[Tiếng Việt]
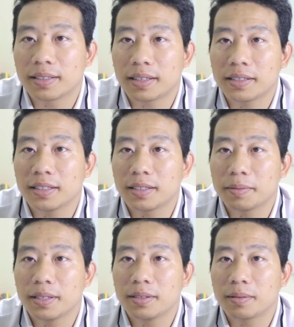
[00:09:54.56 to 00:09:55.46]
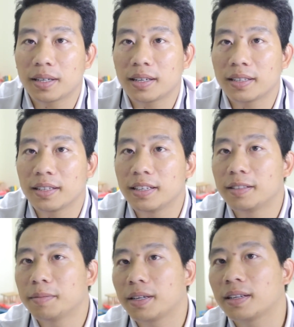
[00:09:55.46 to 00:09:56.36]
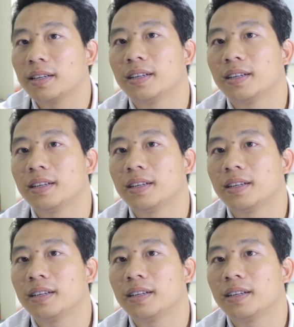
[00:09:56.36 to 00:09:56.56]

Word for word: tránh trường hợp khi chúng ta đang ghi hình mà